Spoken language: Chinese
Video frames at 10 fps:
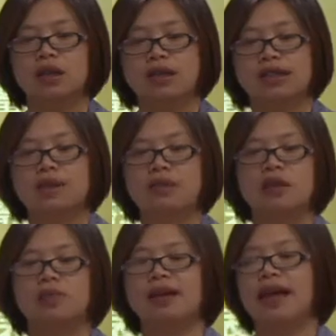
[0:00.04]
下
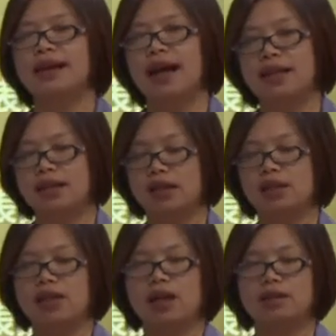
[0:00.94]
面我们来看第
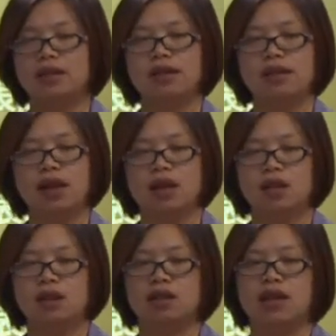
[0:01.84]
四章的第三个
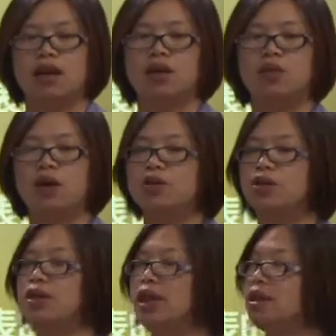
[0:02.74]
知识点，关
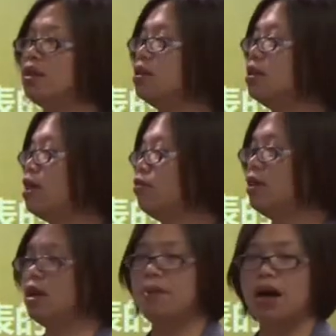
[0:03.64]
于家庭资产负
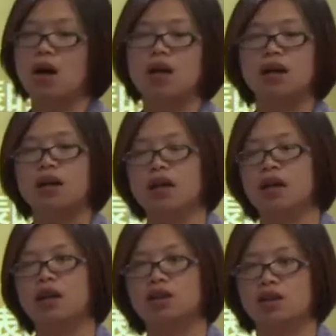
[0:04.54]
债表
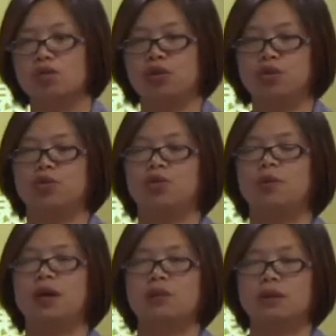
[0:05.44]
和收支储蓄
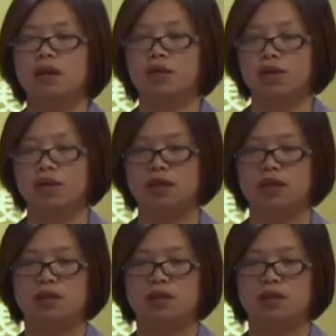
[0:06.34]
表的比较分析。